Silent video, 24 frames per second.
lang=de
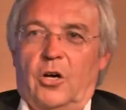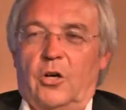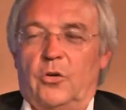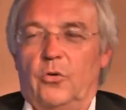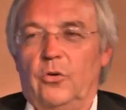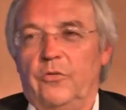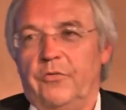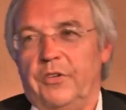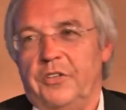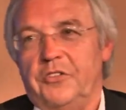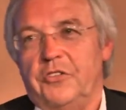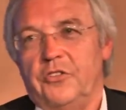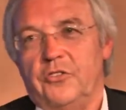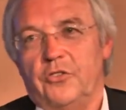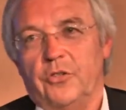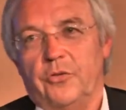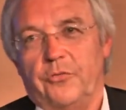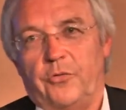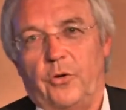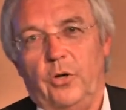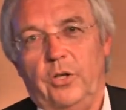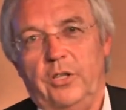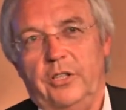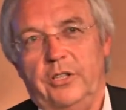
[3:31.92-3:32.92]
Nun, wenn Sie
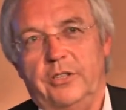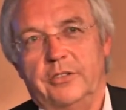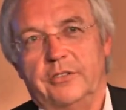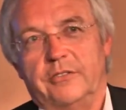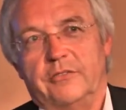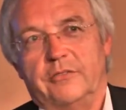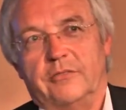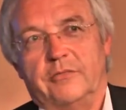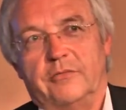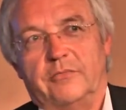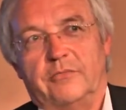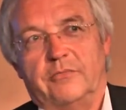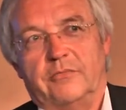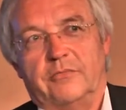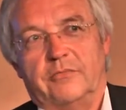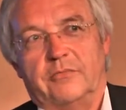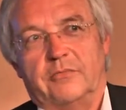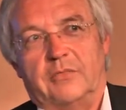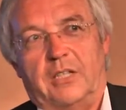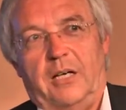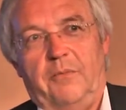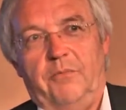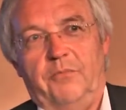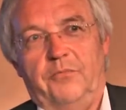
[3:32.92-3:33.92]
so wollen,
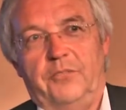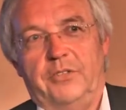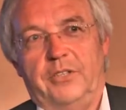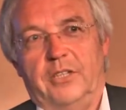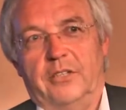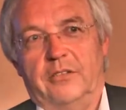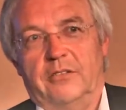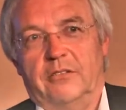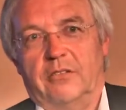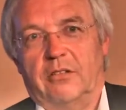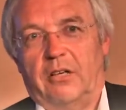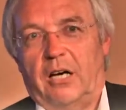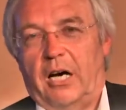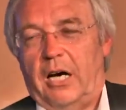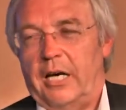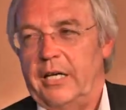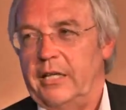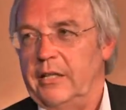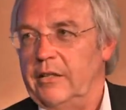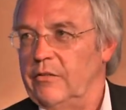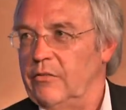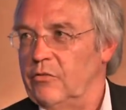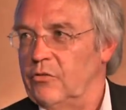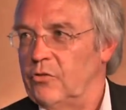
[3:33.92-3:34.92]
haben wir
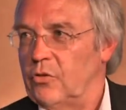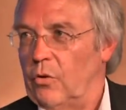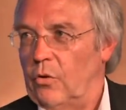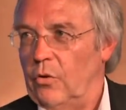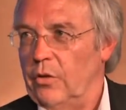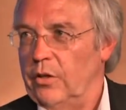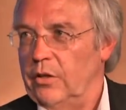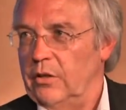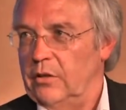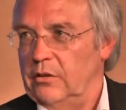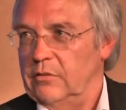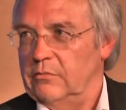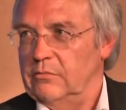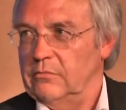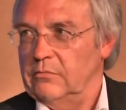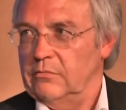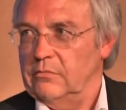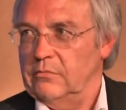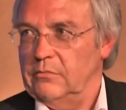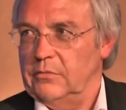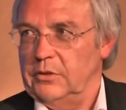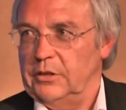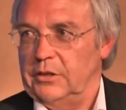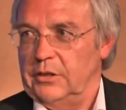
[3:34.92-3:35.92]
drei
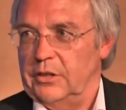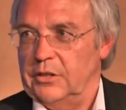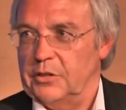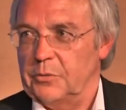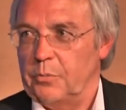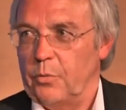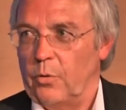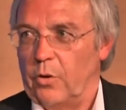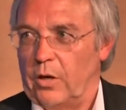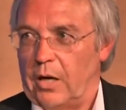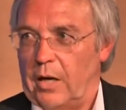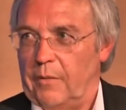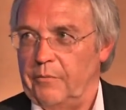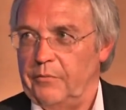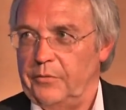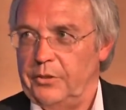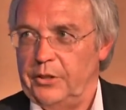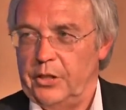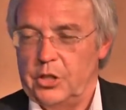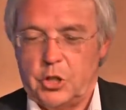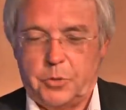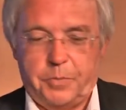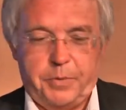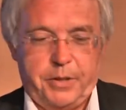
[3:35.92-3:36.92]
Säulen, die das Programm
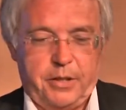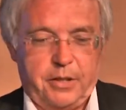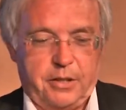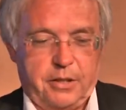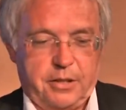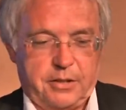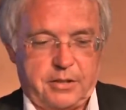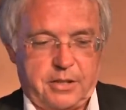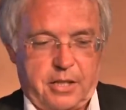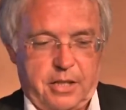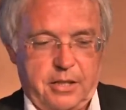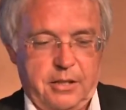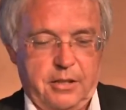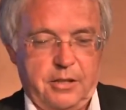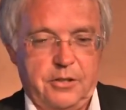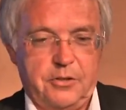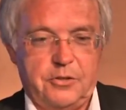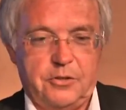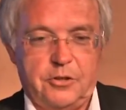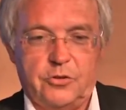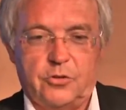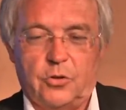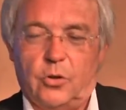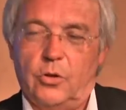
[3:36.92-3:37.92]
widerspiegeln. Das eine
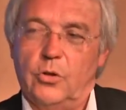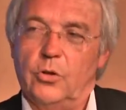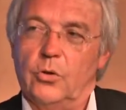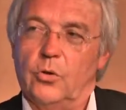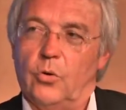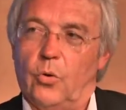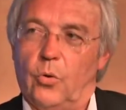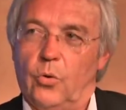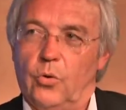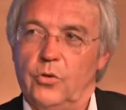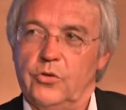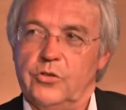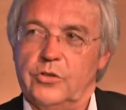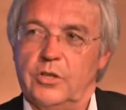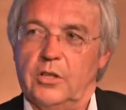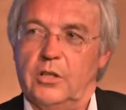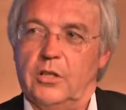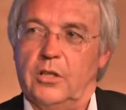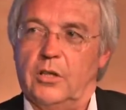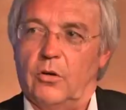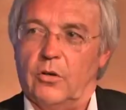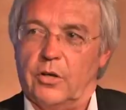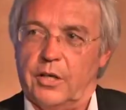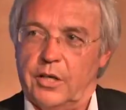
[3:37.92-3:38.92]
ist die Säule
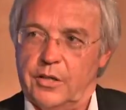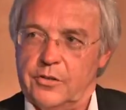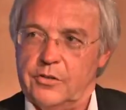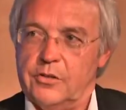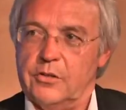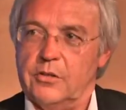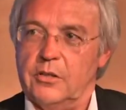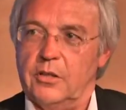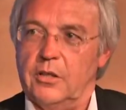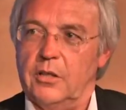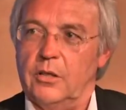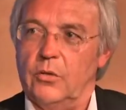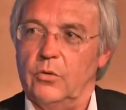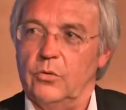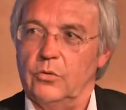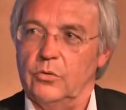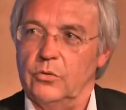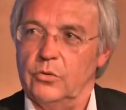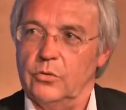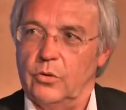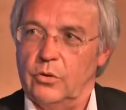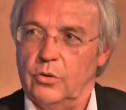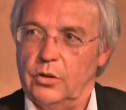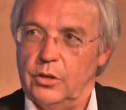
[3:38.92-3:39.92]
großer Orchester
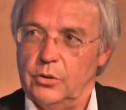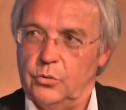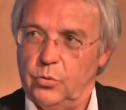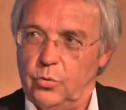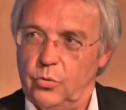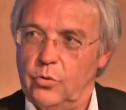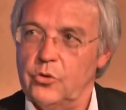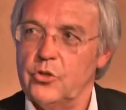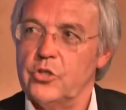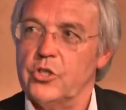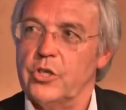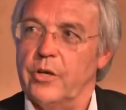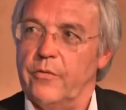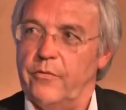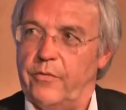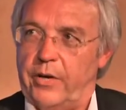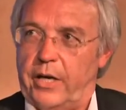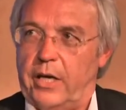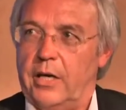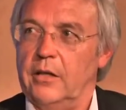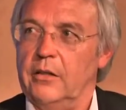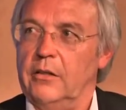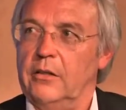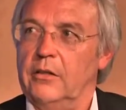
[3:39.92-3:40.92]
und oratorischer
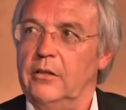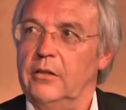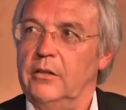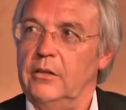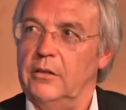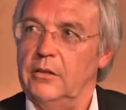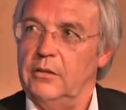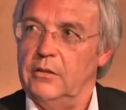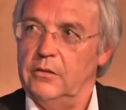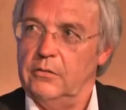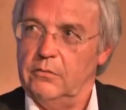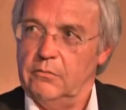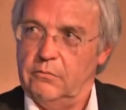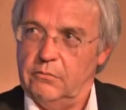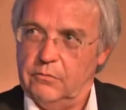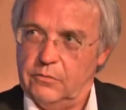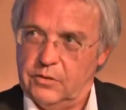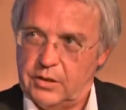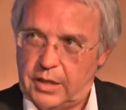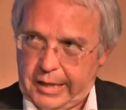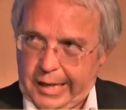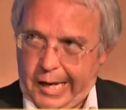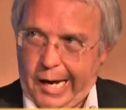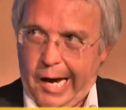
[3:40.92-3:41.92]
Werke in
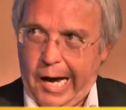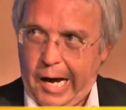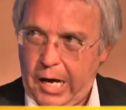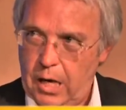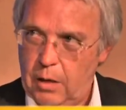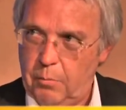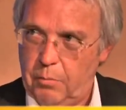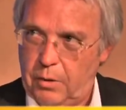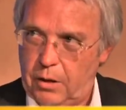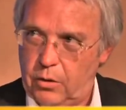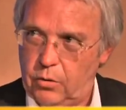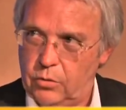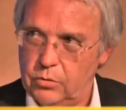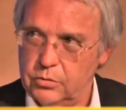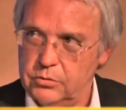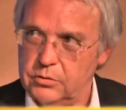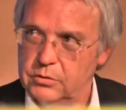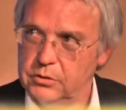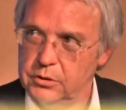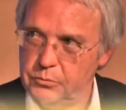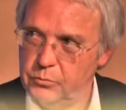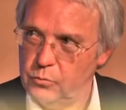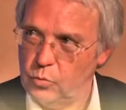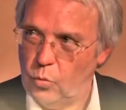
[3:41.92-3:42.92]

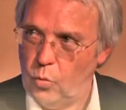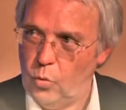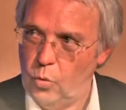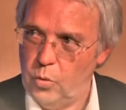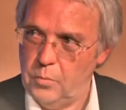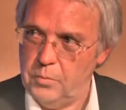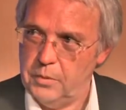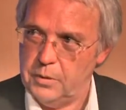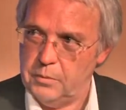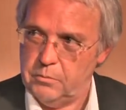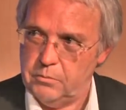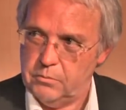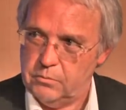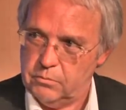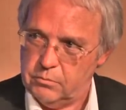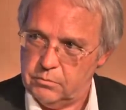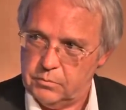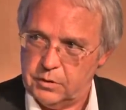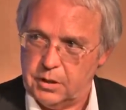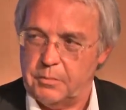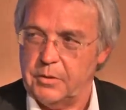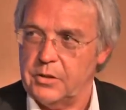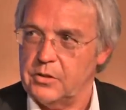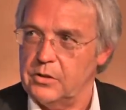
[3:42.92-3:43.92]
Sakralbauten, im Dom,
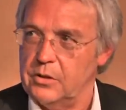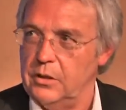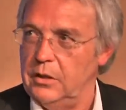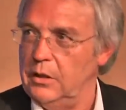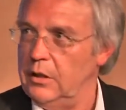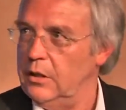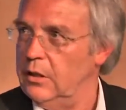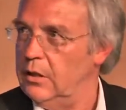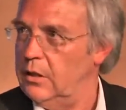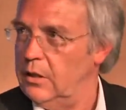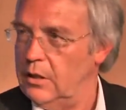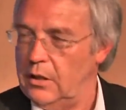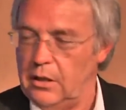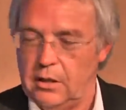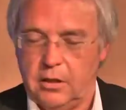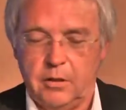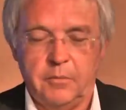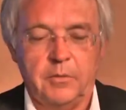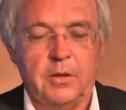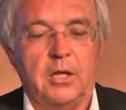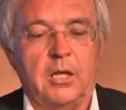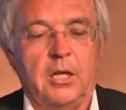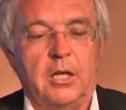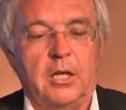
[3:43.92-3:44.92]
in der
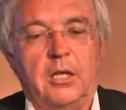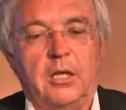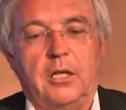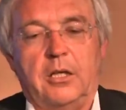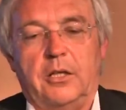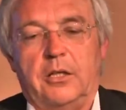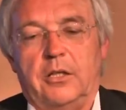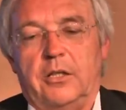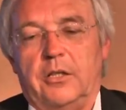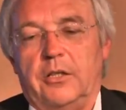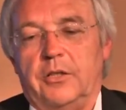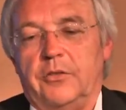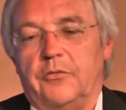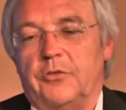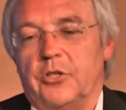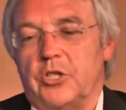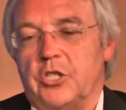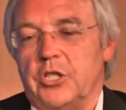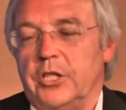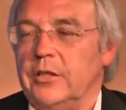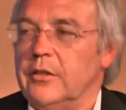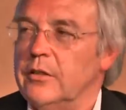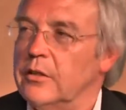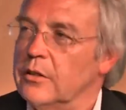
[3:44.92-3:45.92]
Basilika, äh, in
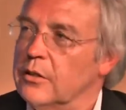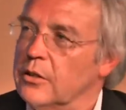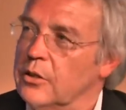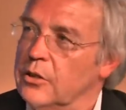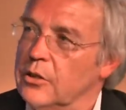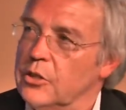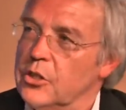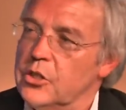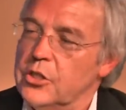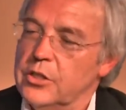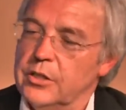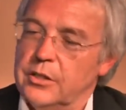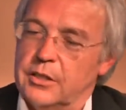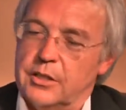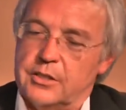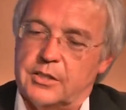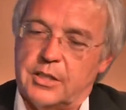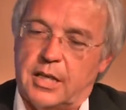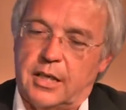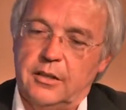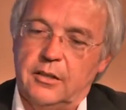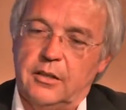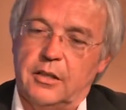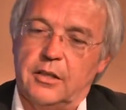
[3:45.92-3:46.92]
verschiedenen Kirchen. Das
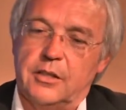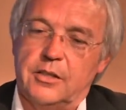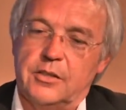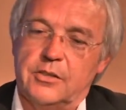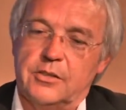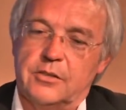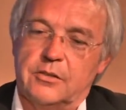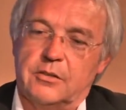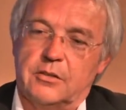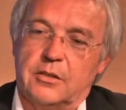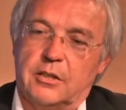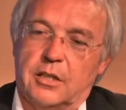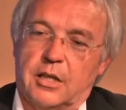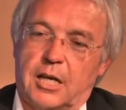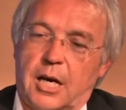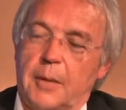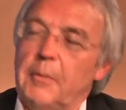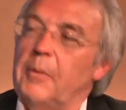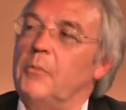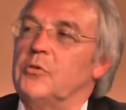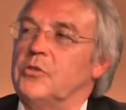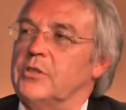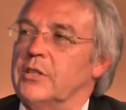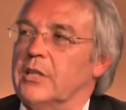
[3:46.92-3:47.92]
andere ist der
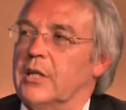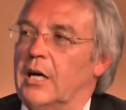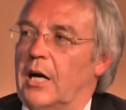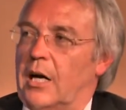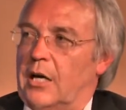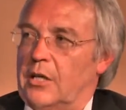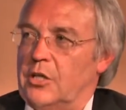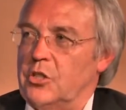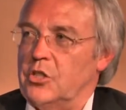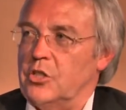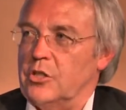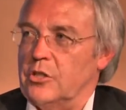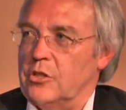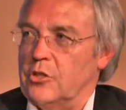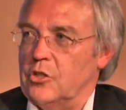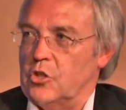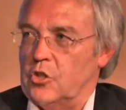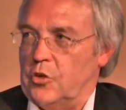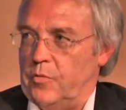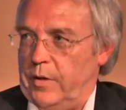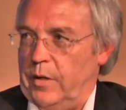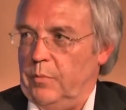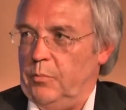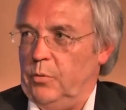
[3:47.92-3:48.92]
kammermusikalische
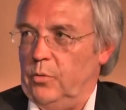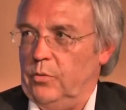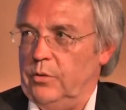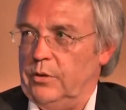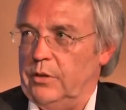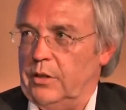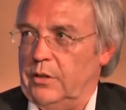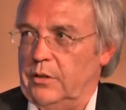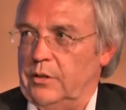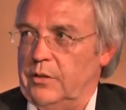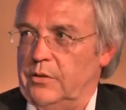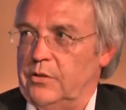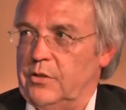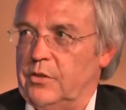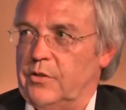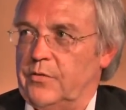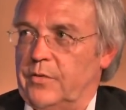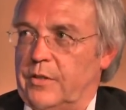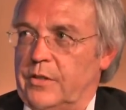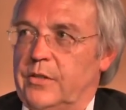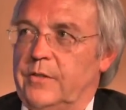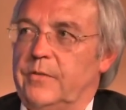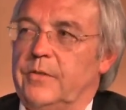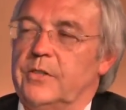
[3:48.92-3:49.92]
Schwerpunkt, den dieses
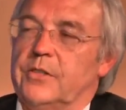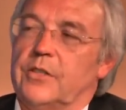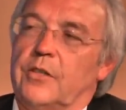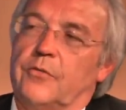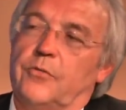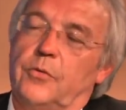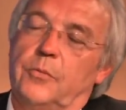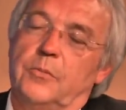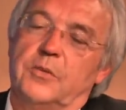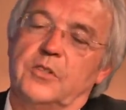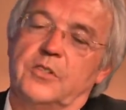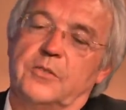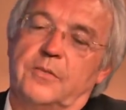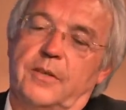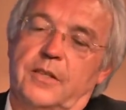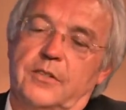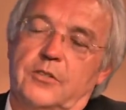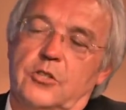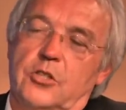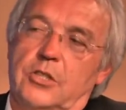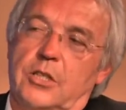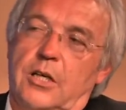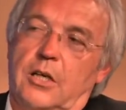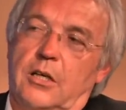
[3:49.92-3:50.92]
Festival seit
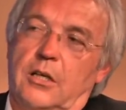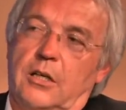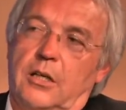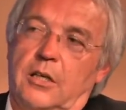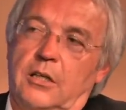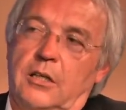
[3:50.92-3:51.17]
25 Jahren